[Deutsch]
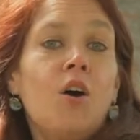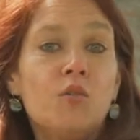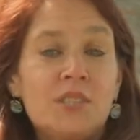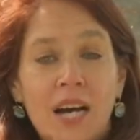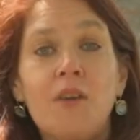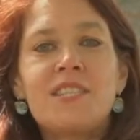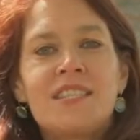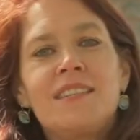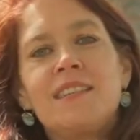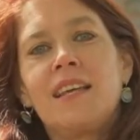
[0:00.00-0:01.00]
Und
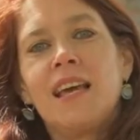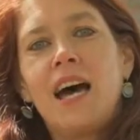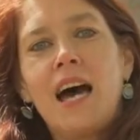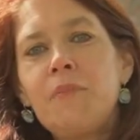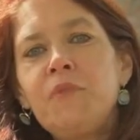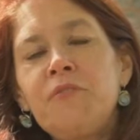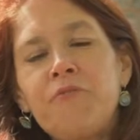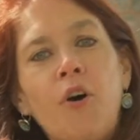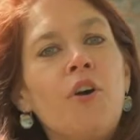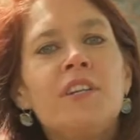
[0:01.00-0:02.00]
draußen haben die
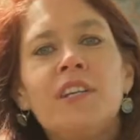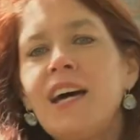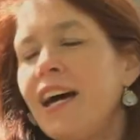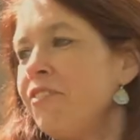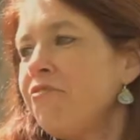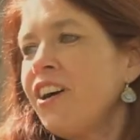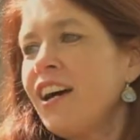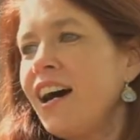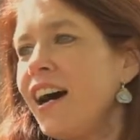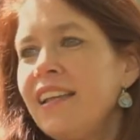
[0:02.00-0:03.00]
Freunde
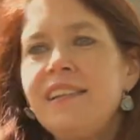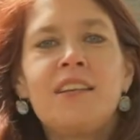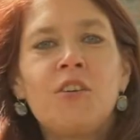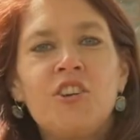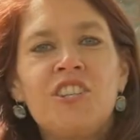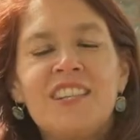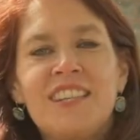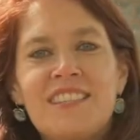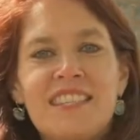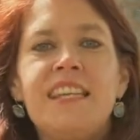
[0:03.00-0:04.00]
einfach allen Leuten
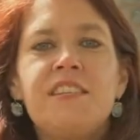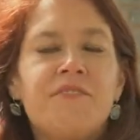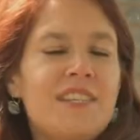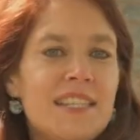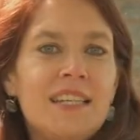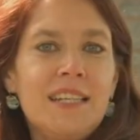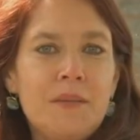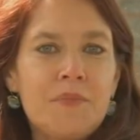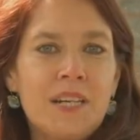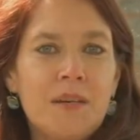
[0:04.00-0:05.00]
erzählt, was sie
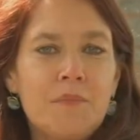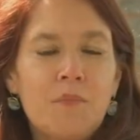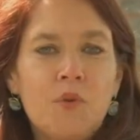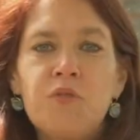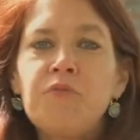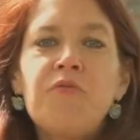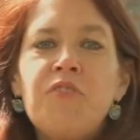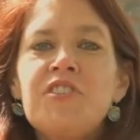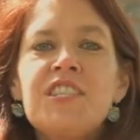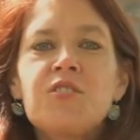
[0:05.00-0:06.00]
erlebt haben und
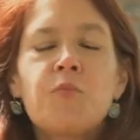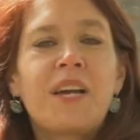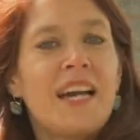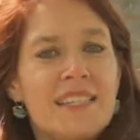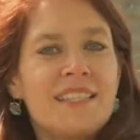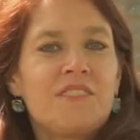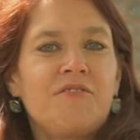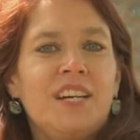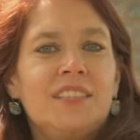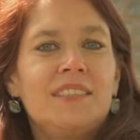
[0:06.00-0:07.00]
wovon sie so begeistert
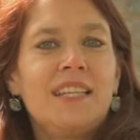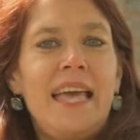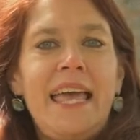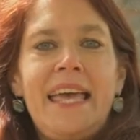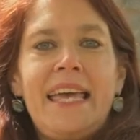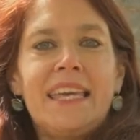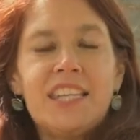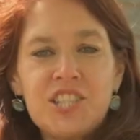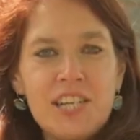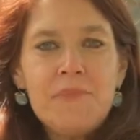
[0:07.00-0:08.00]
waren.
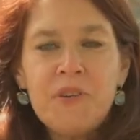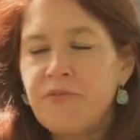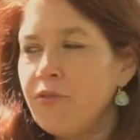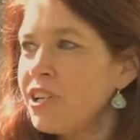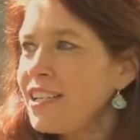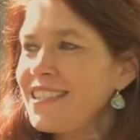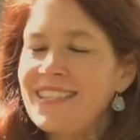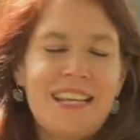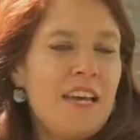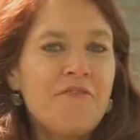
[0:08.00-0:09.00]
Ich stelle mir vor, dass
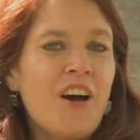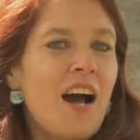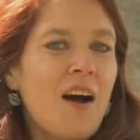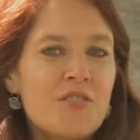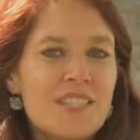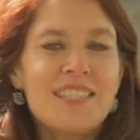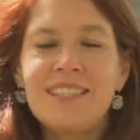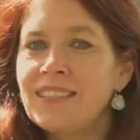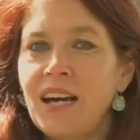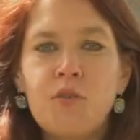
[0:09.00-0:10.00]
das einfach aus
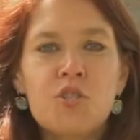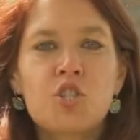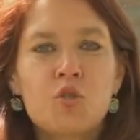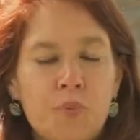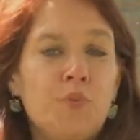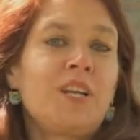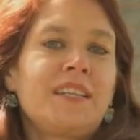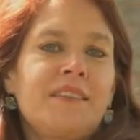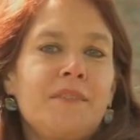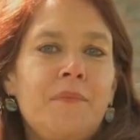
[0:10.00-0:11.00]
ihnen raus
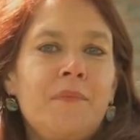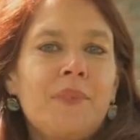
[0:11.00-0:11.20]
sprudelte.